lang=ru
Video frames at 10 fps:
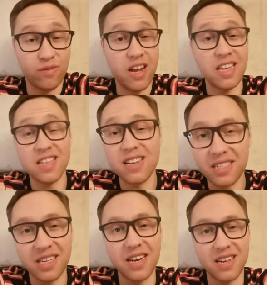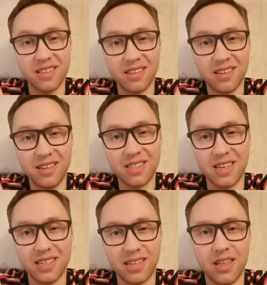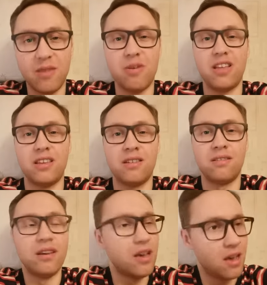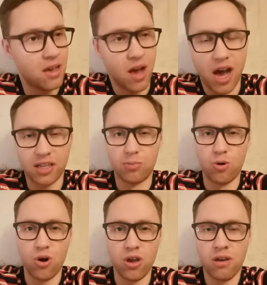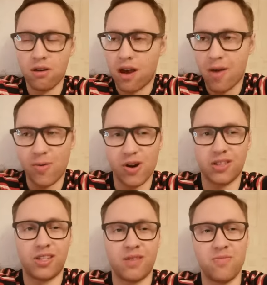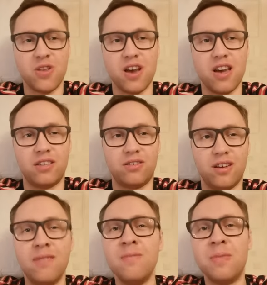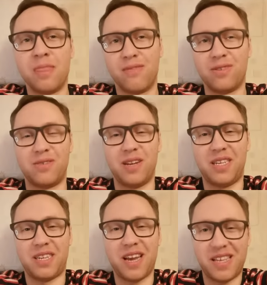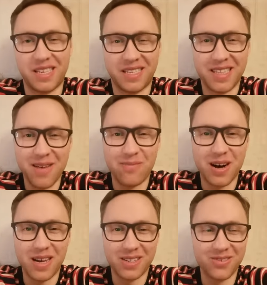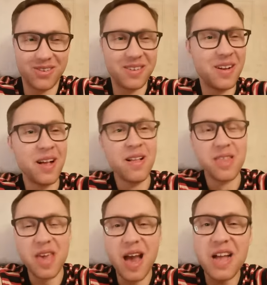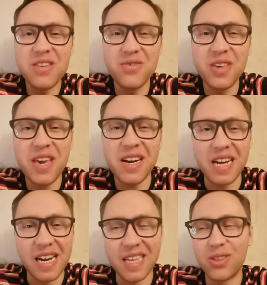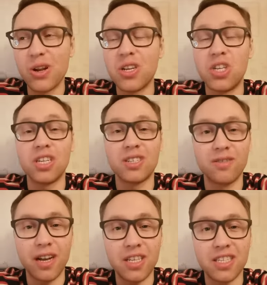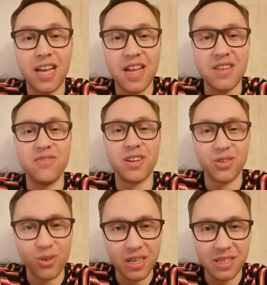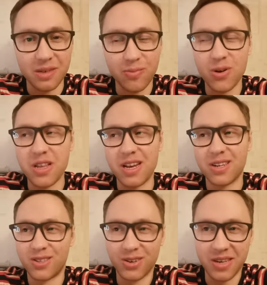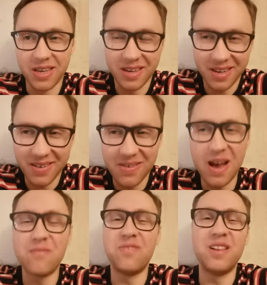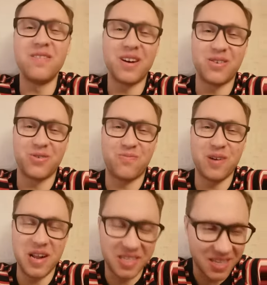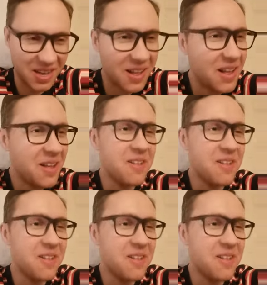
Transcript: Адвокат не растерялся и сказал, ребята, отбой, операция отменяется, возвращайтесь на базу. И они уехали, и только через два часа они вернулись и поняли, что их обвели вокруг пальца.